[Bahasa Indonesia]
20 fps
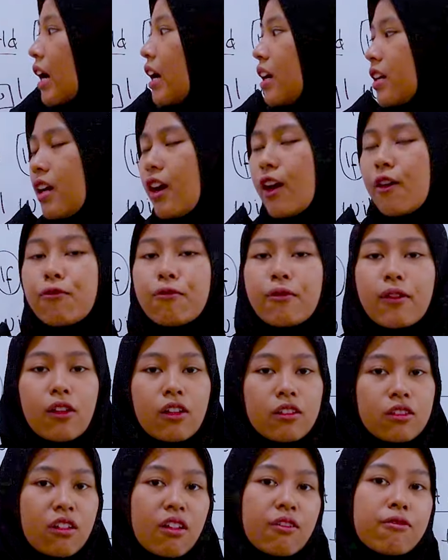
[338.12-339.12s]
I have a
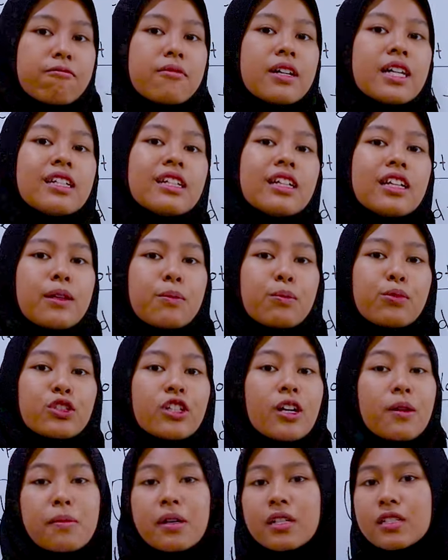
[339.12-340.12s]
lot of money,
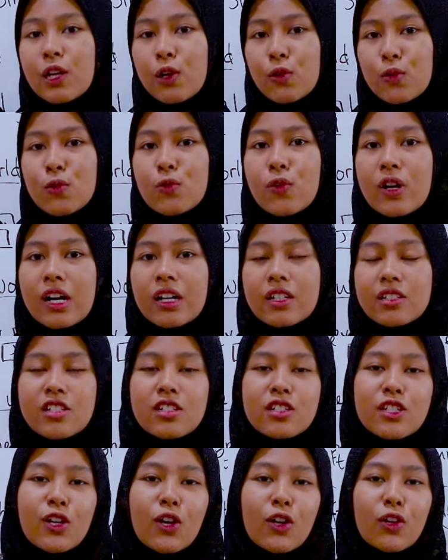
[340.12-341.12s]
punya banyak uang.
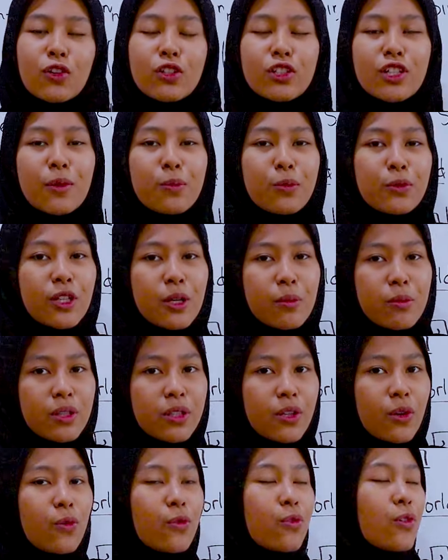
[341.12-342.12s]
Jadi kalau dia punya
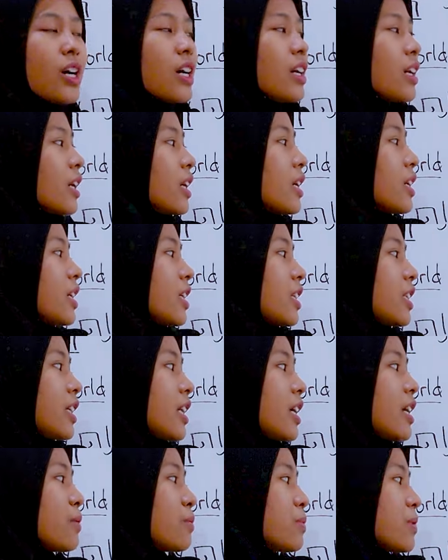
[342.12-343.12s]
banyak uang,
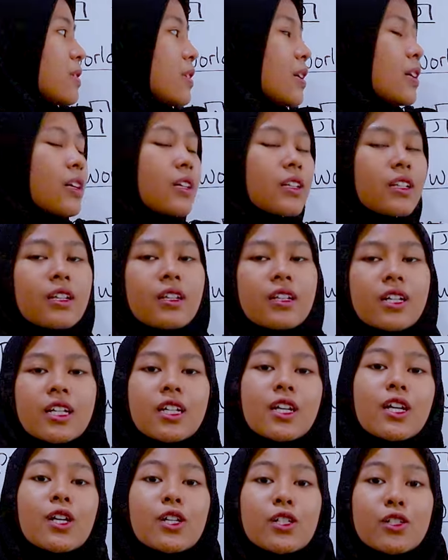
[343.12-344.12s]
dia bisa
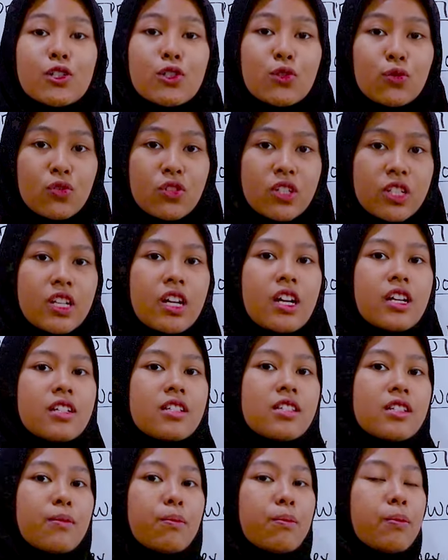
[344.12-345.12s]
keliling dunia.
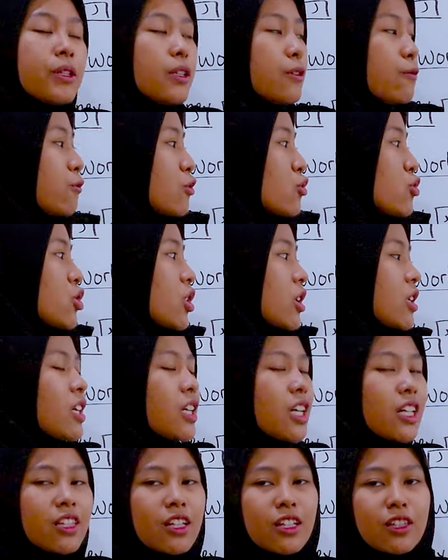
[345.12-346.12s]
Simple future-nya
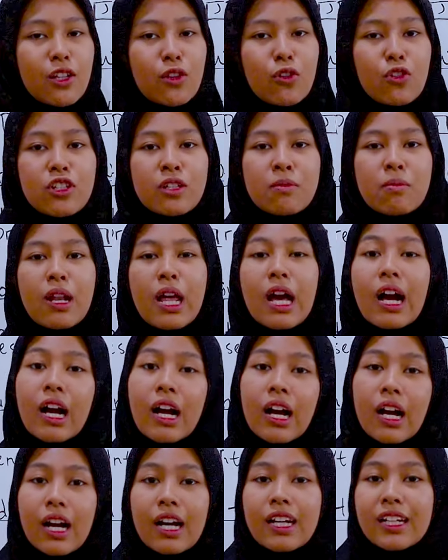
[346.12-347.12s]
kita taruh di
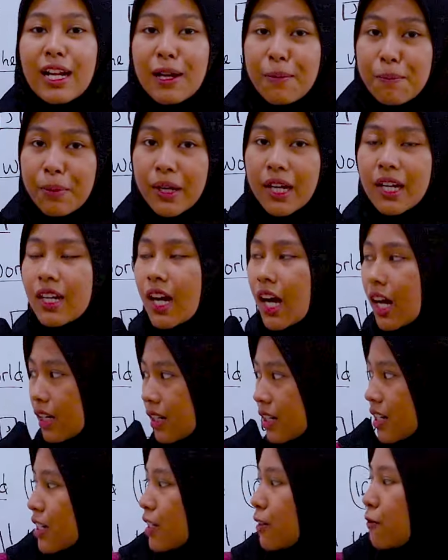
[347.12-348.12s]
belakang. Kenapa?
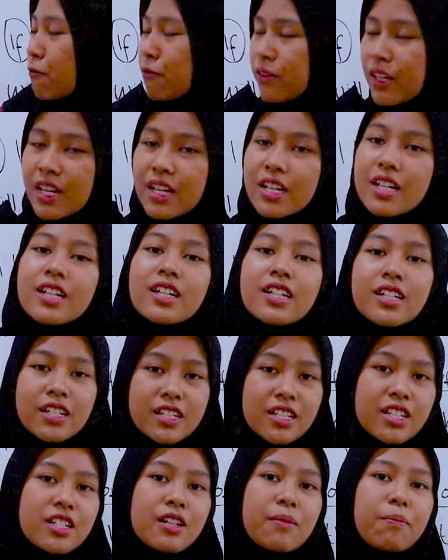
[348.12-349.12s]
Karena if-nya
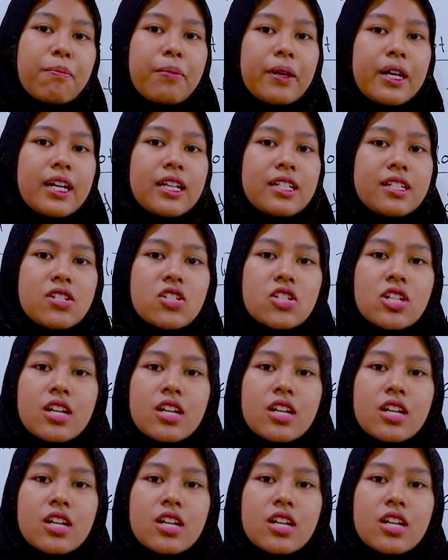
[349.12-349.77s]
di depan.